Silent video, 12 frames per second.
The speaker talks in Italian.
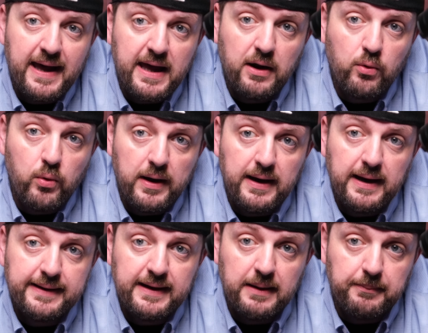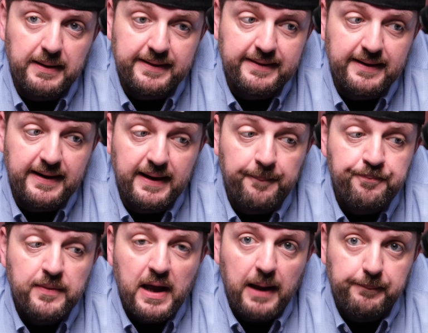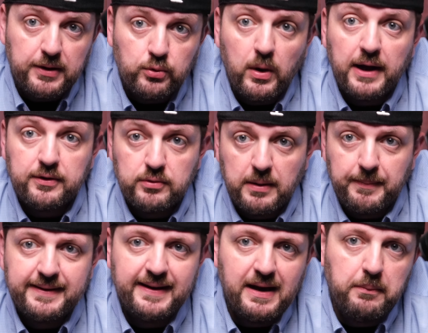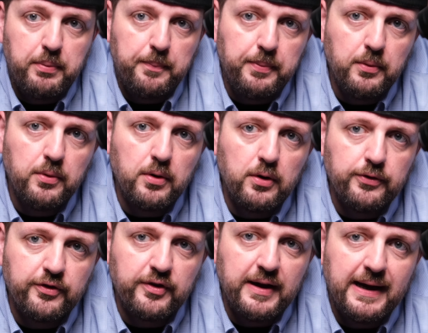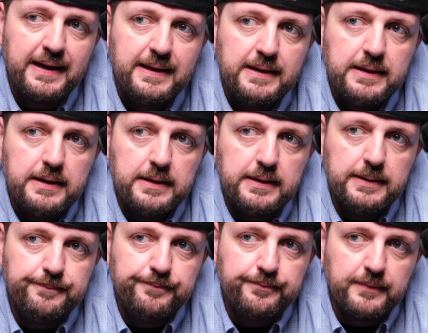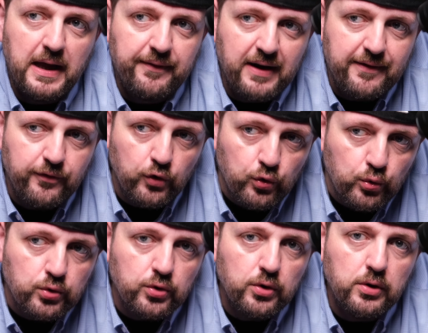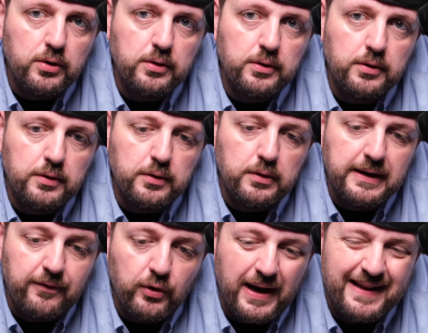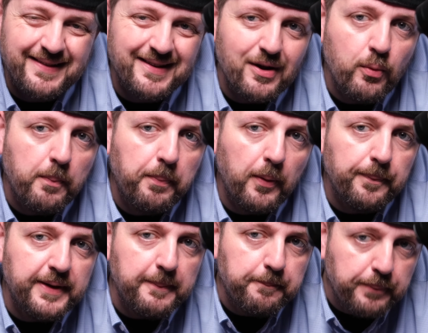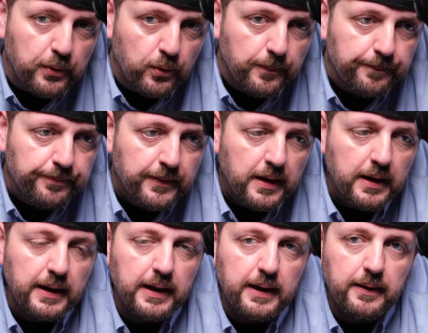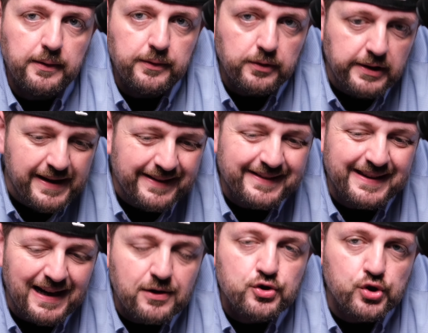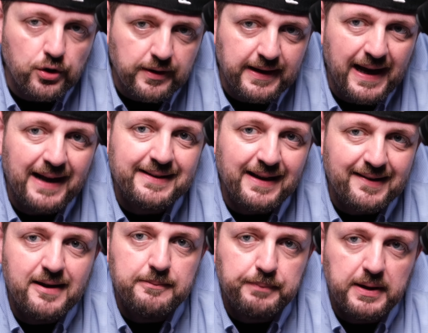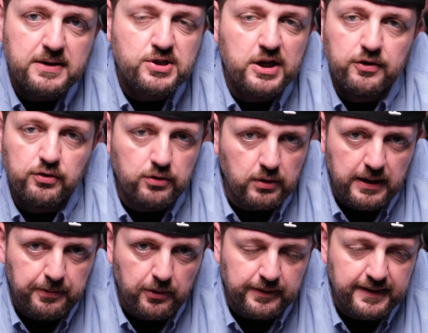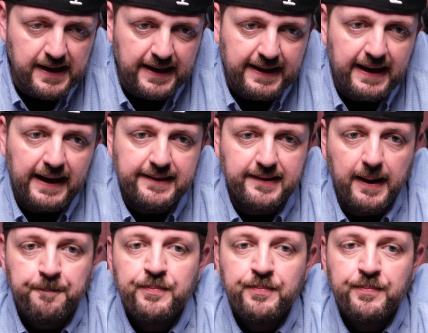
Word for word: è quella della batteria. Abituato a una batteria un po' più grossa, ehm, avrei voluto eh, lavorasse un po' di più. Eh, l'intera giornata sempre acceso non la porti a casa.